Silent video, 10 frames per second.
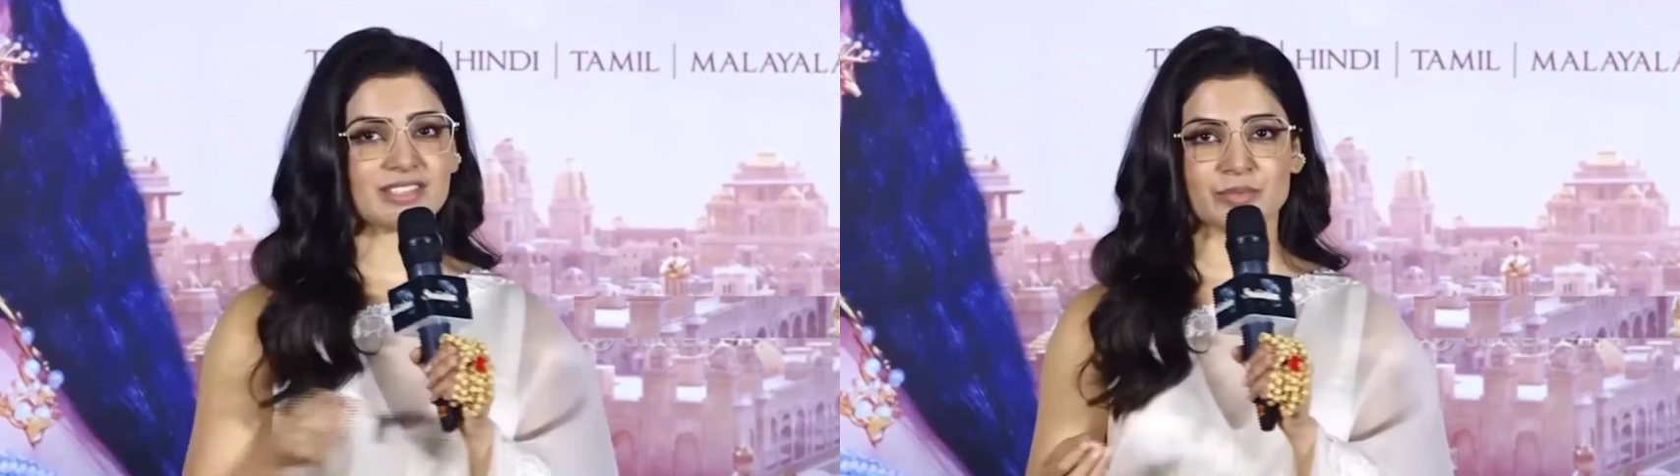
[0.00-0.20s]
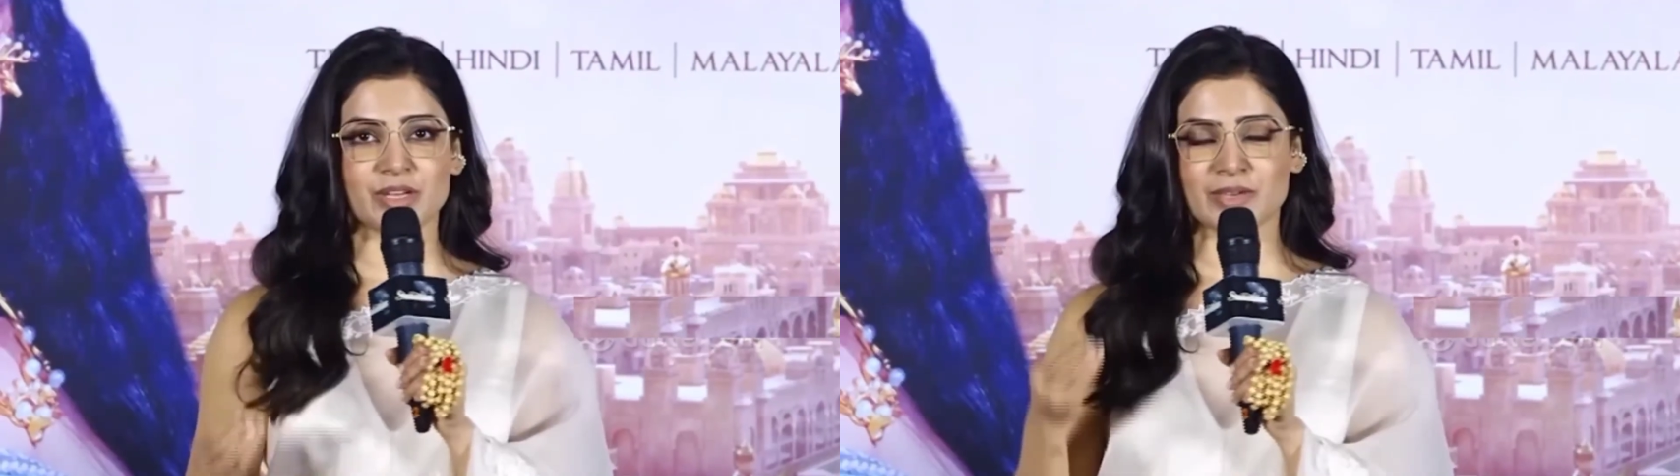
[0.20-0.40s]

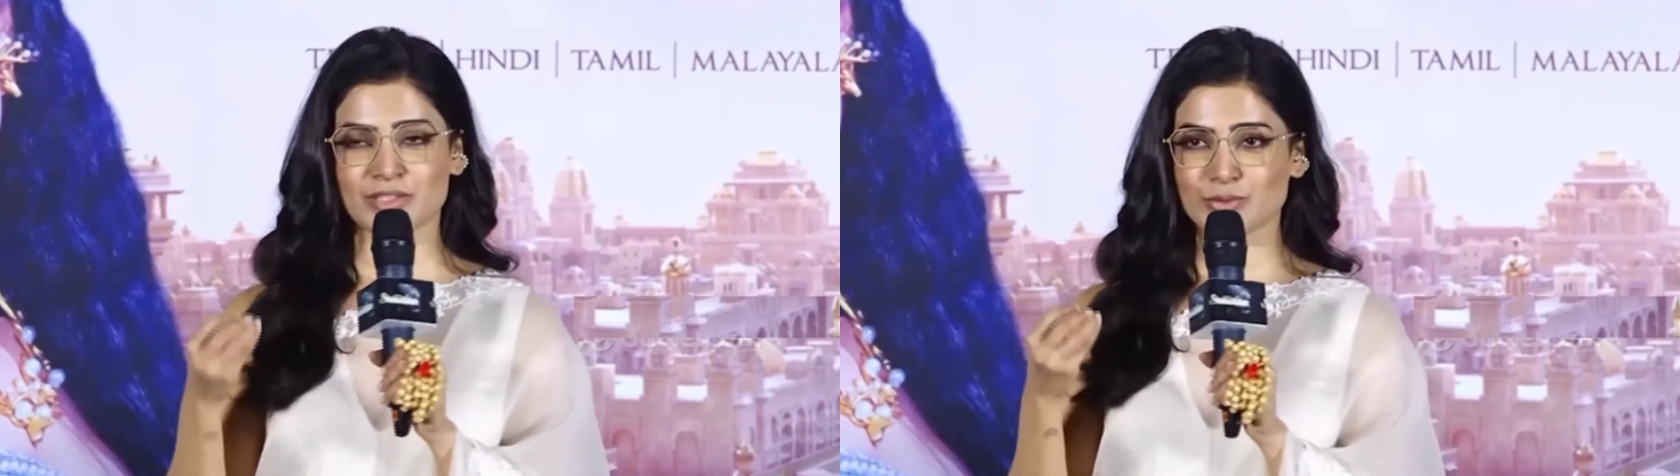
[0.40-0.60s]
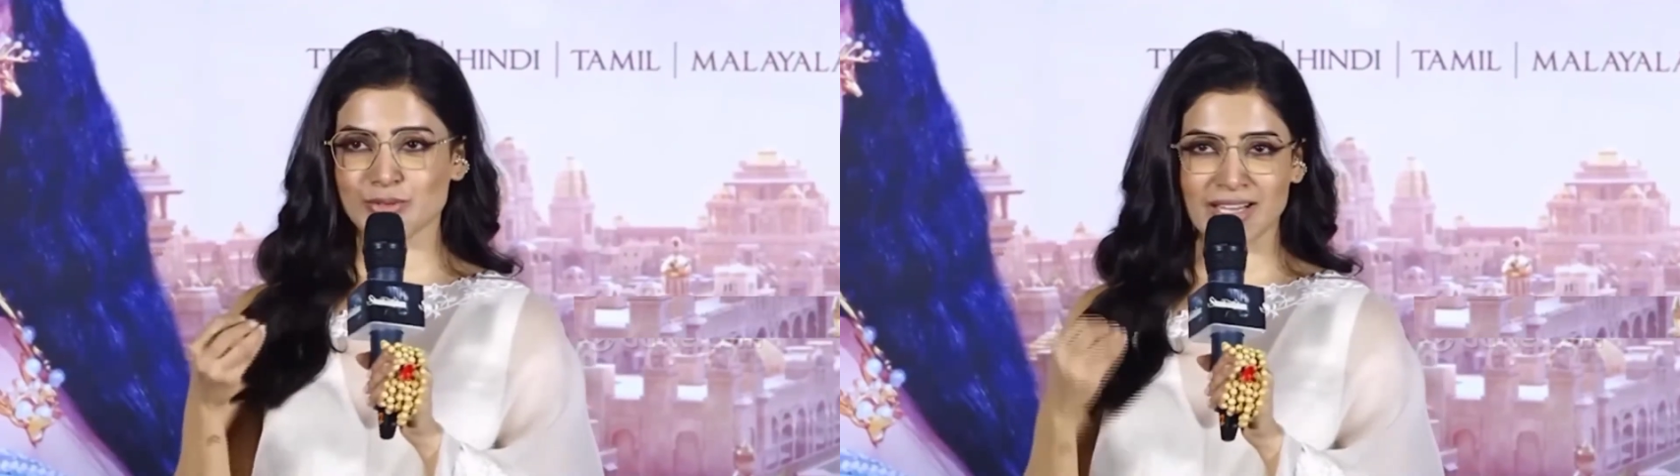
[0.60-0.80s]
కూడా
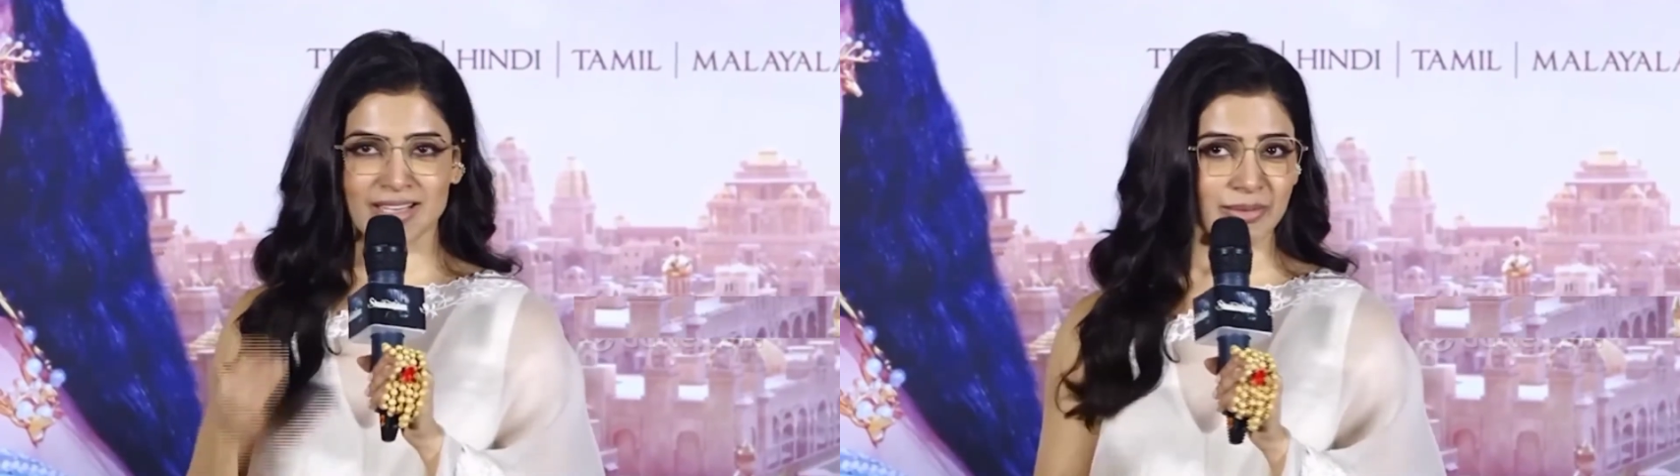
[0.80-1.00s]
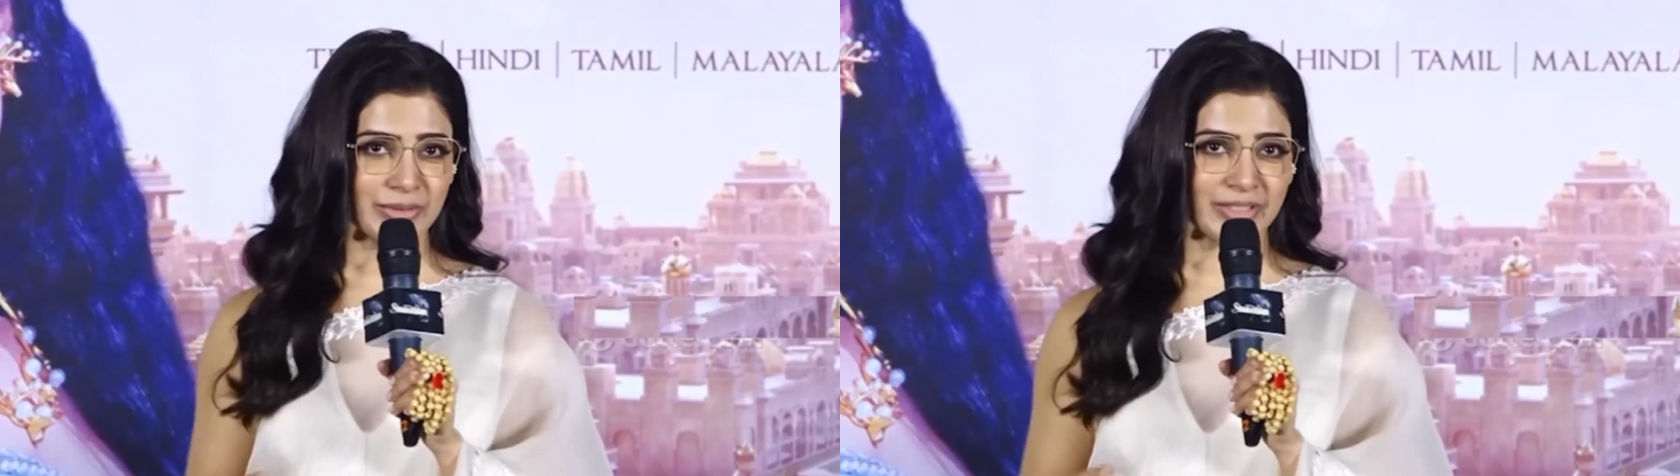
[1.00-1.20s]
అందరిని
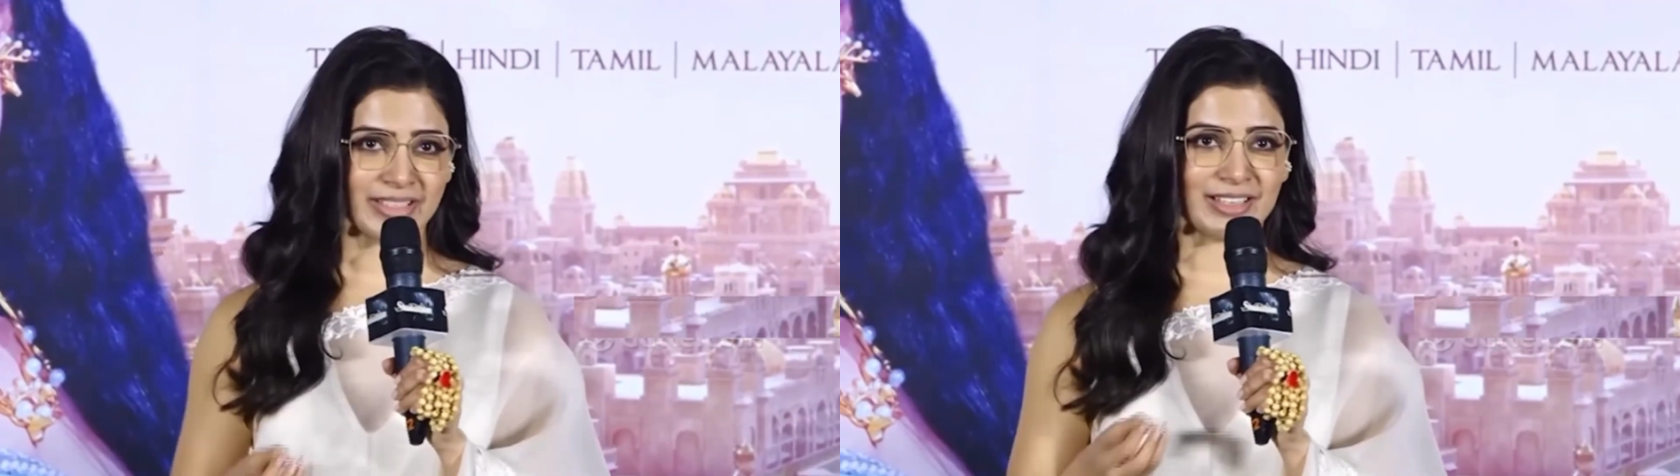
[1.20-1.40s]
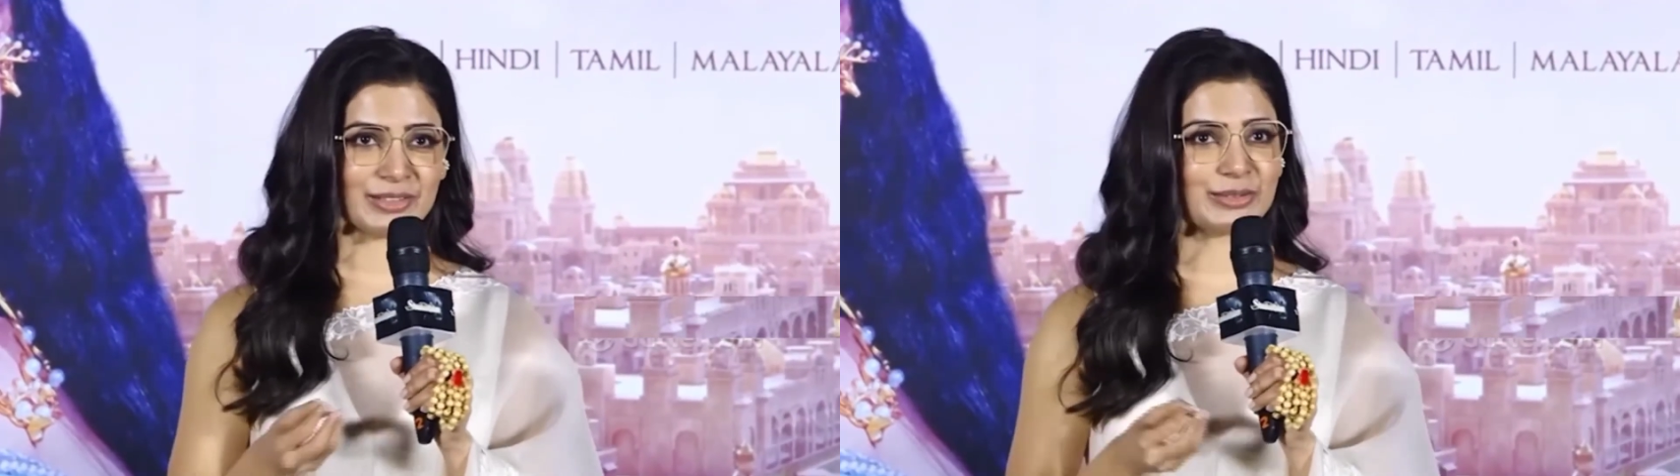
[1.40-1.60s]
అట్రాక్ట్ చేసింది